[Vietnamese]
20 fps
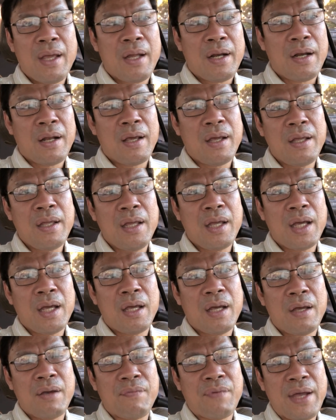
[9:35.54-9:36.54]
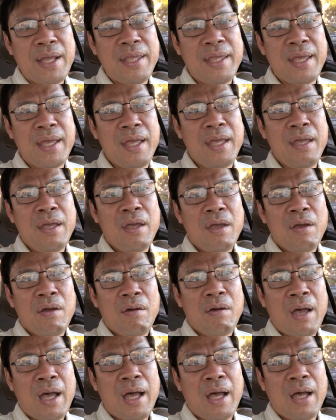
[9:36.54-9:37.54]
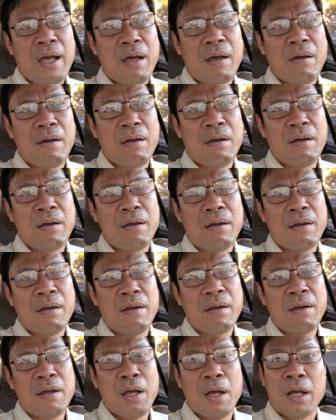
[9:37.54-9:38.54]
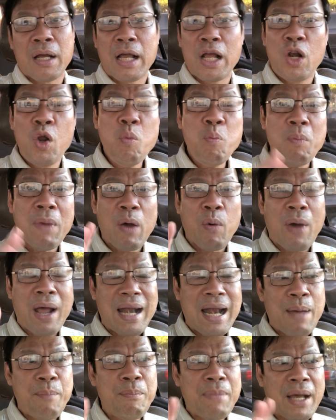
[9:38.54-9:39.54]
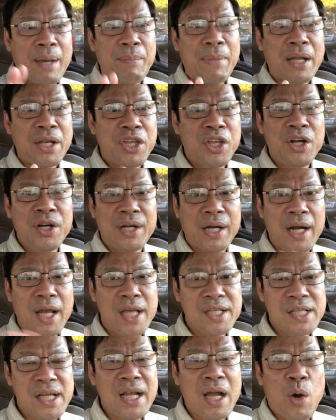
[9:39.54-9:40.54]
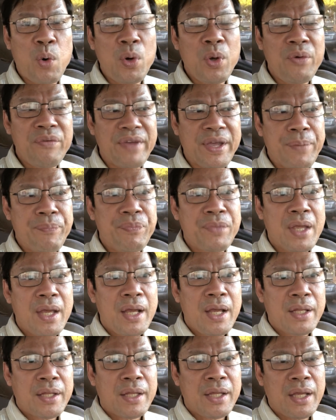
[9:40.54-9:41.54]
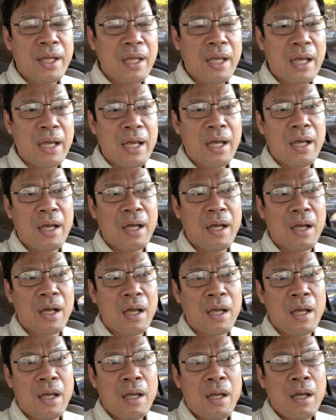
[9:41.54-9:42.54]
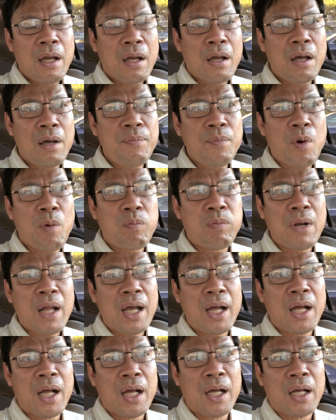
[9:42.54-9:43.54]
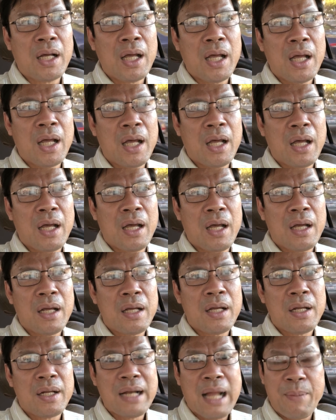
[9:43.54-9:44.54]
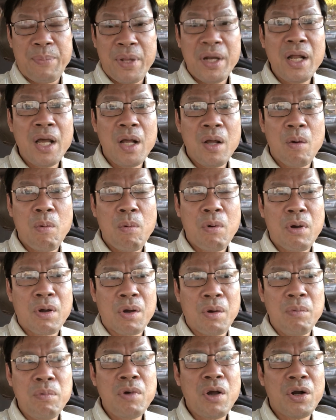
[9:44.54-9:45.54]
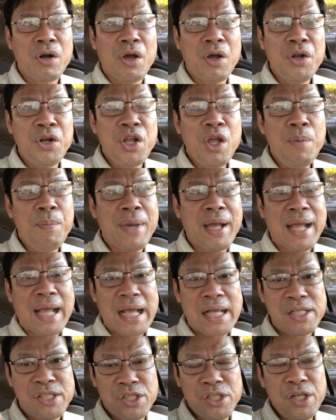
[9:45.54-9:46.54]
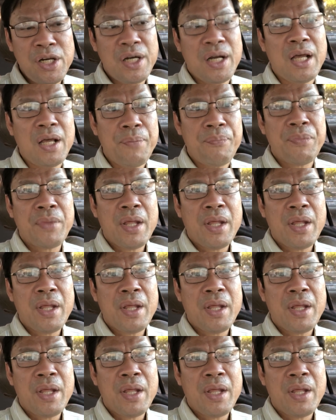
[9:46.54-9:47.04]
nói à, phải chi à, cái lúc mà hoài lâm mà mà chưa trở lại sân khấu đó quý vị thì à, có một lần à, đàm vĩnh hưng cũng có nói nếu mà ngày xưa đó